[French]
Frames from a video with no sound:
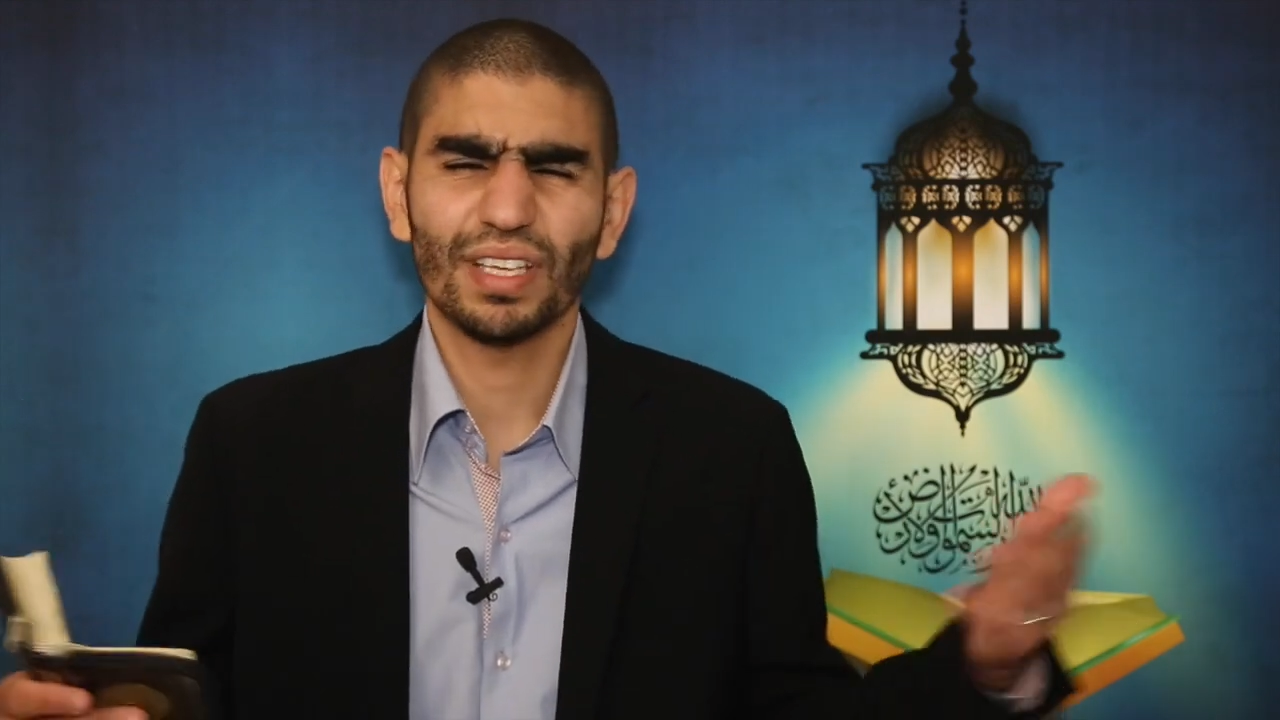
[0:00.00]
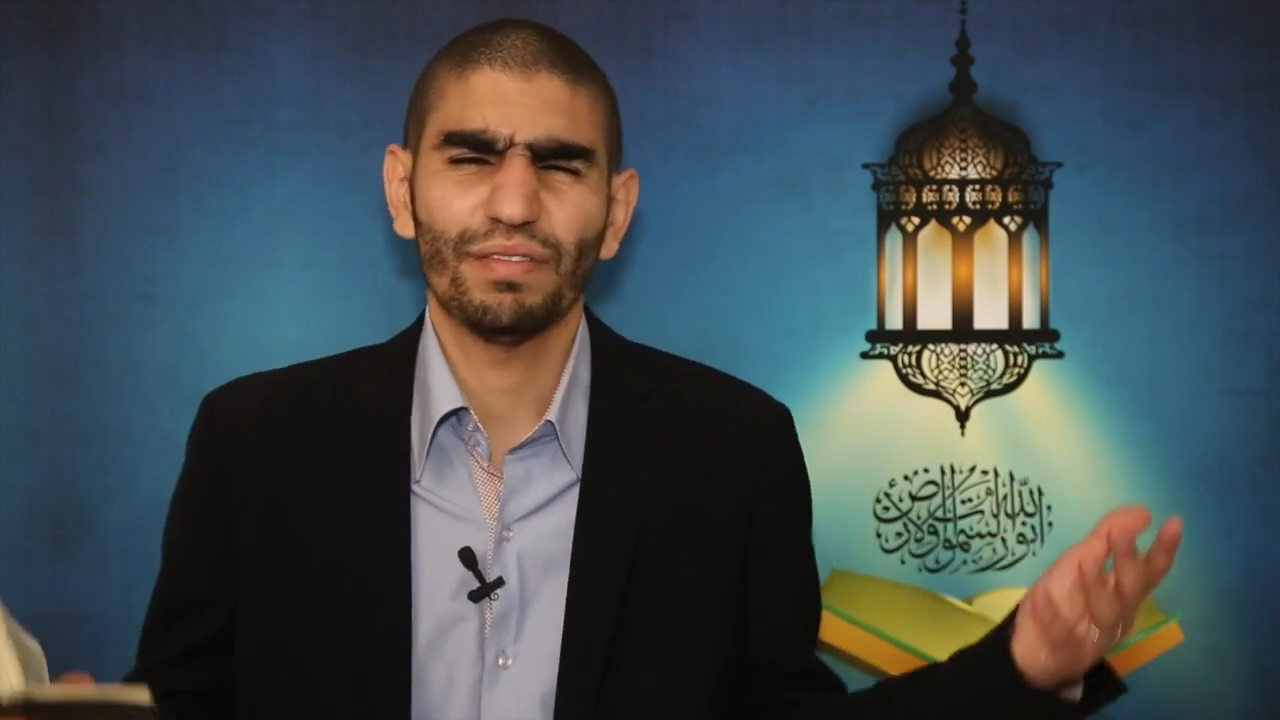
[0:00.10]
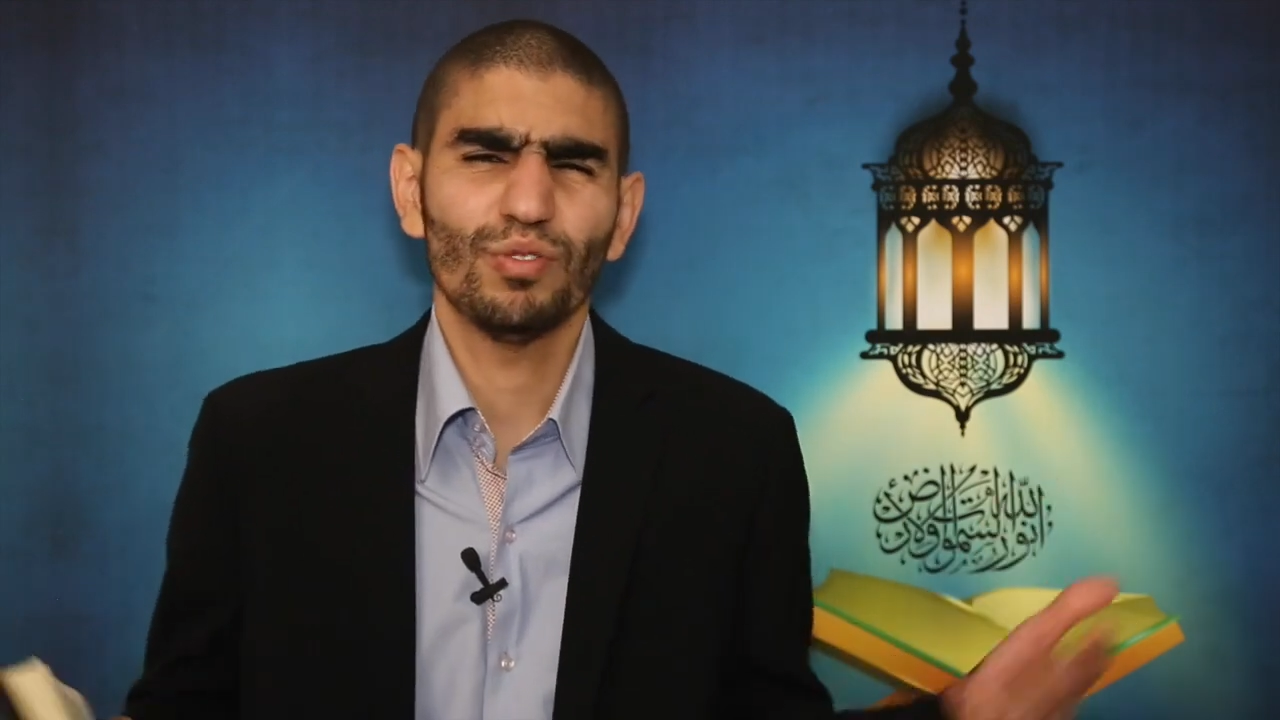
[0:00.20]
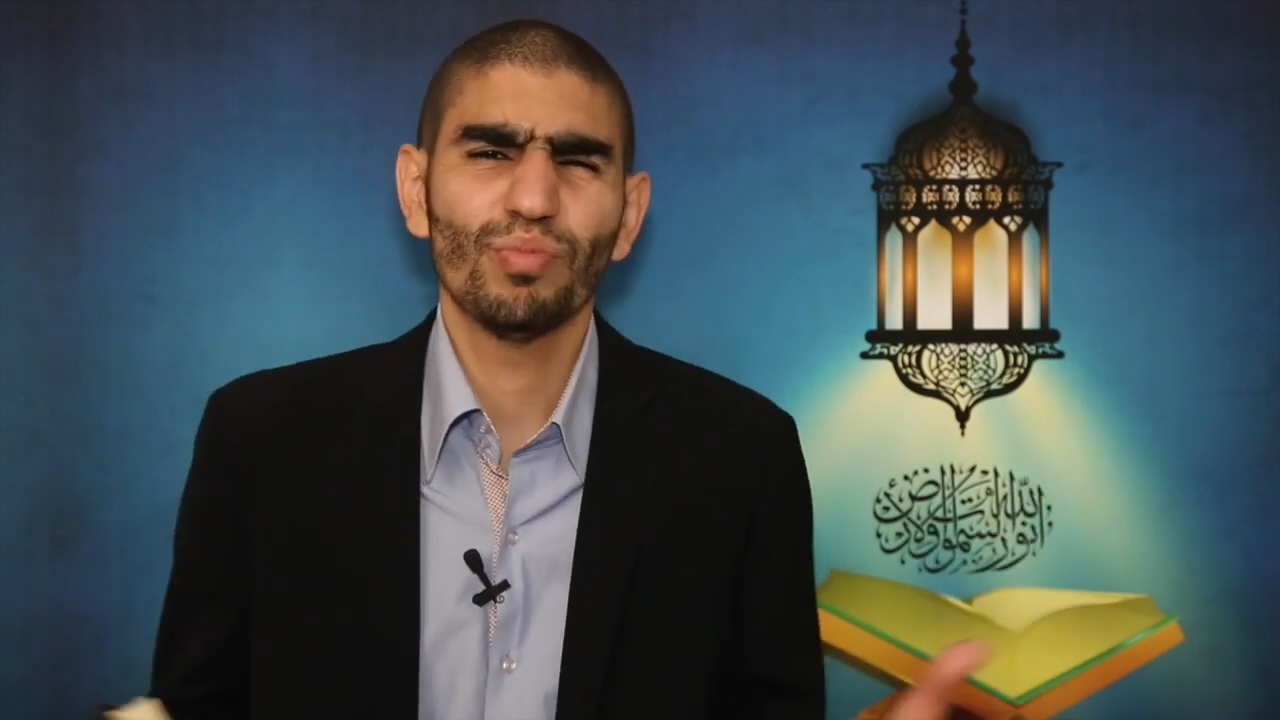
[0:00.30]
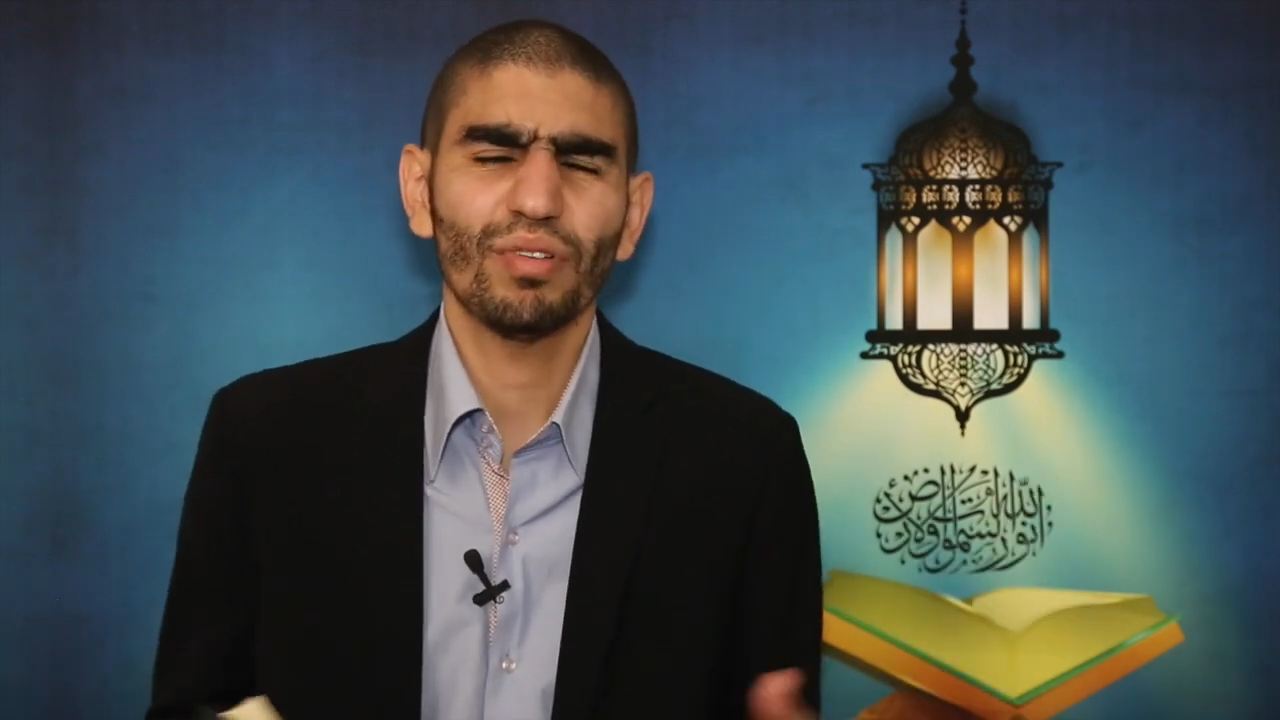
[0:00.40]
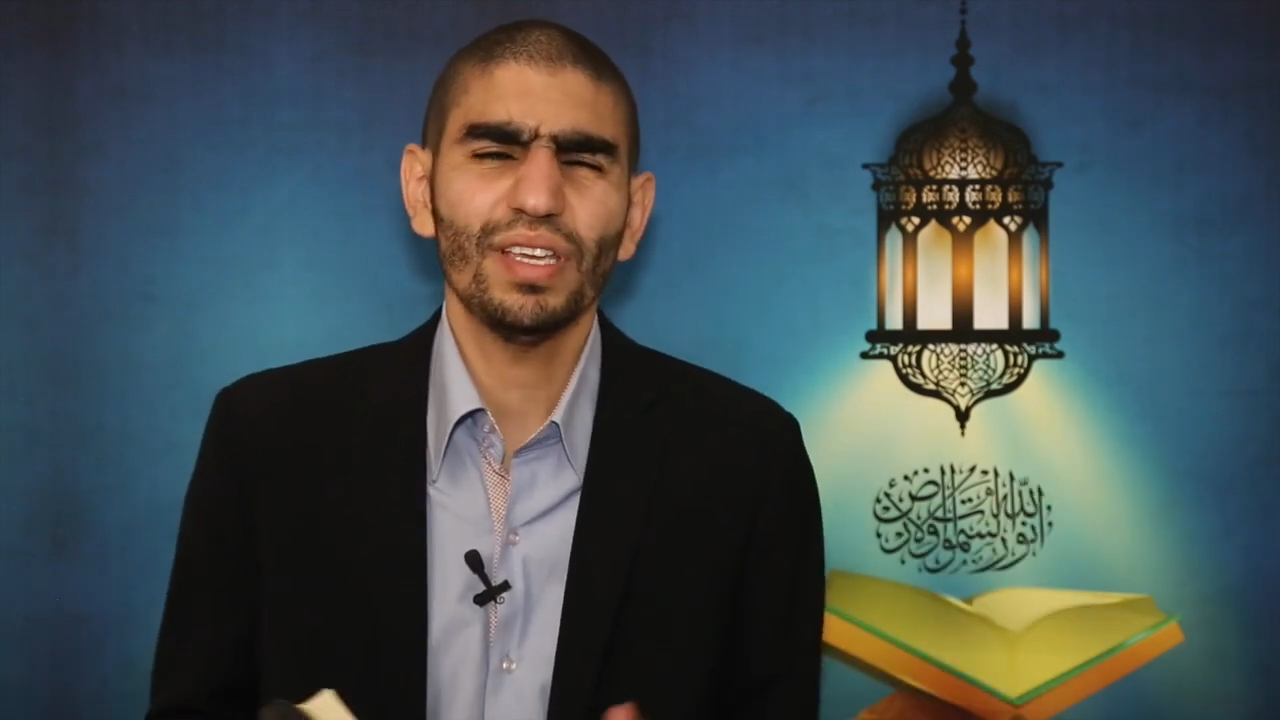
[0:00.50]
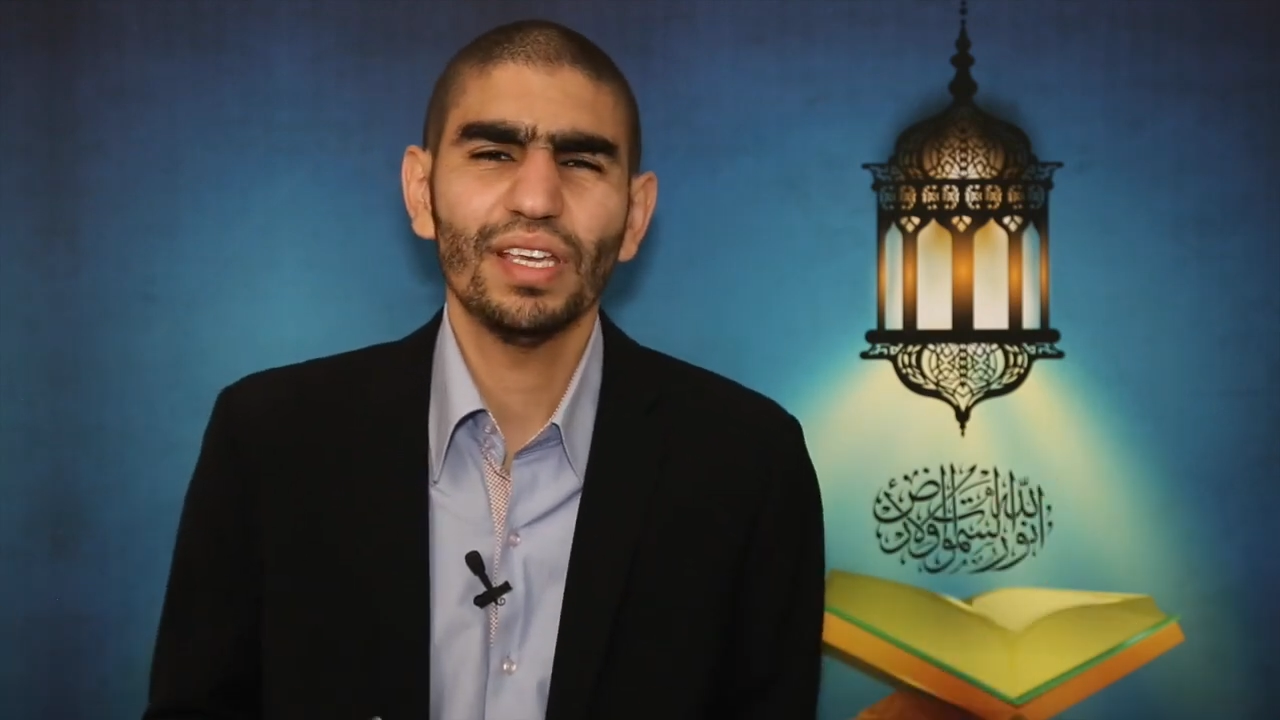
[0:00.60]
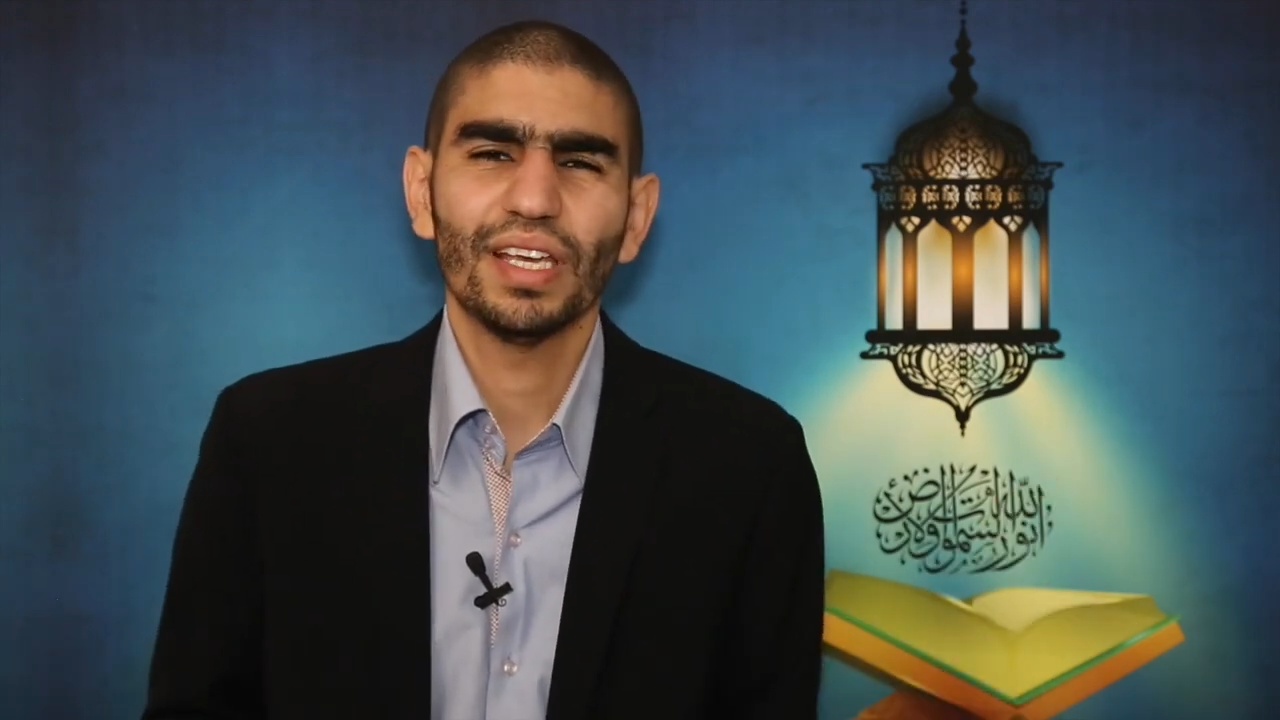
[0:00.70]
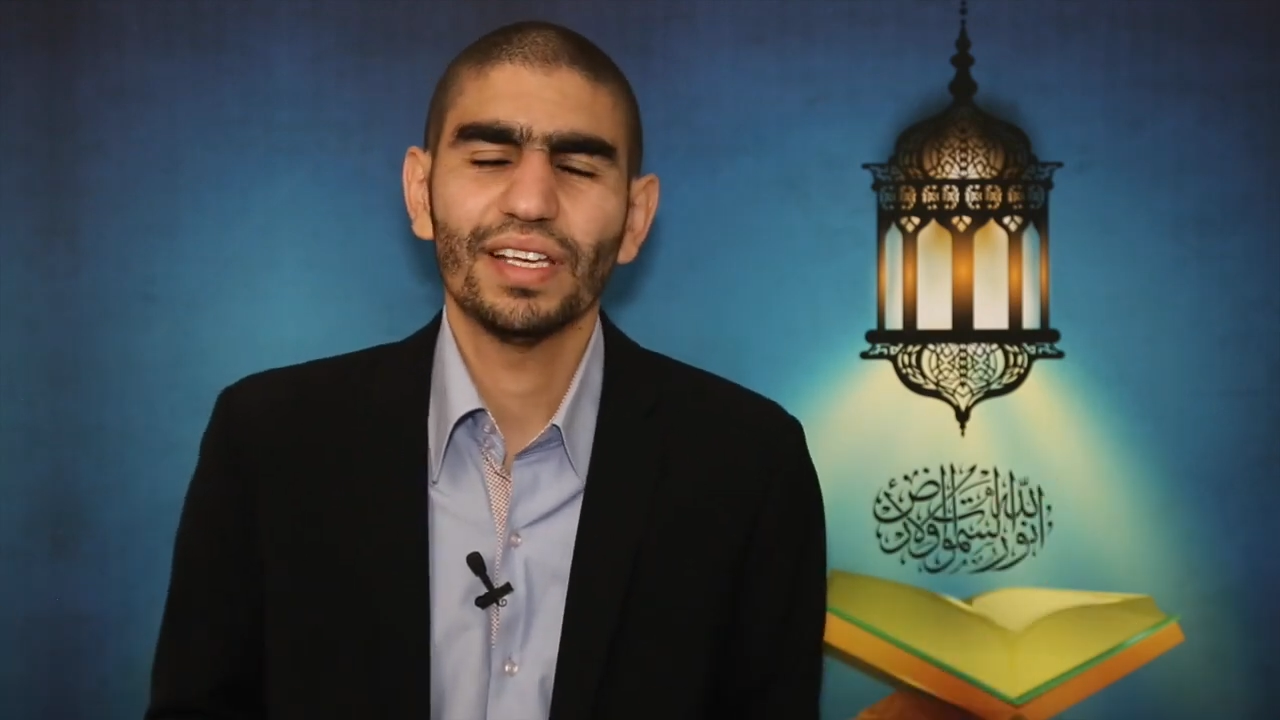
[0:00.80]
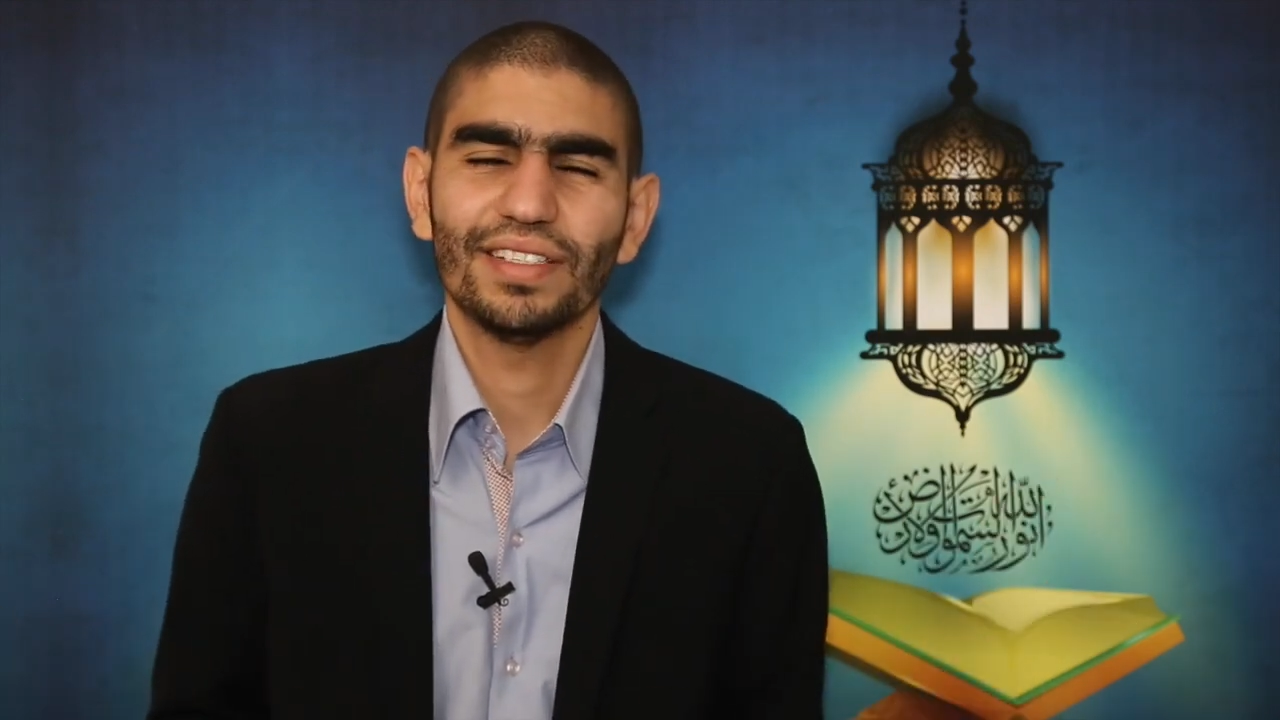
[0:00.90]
ça fait du bruit,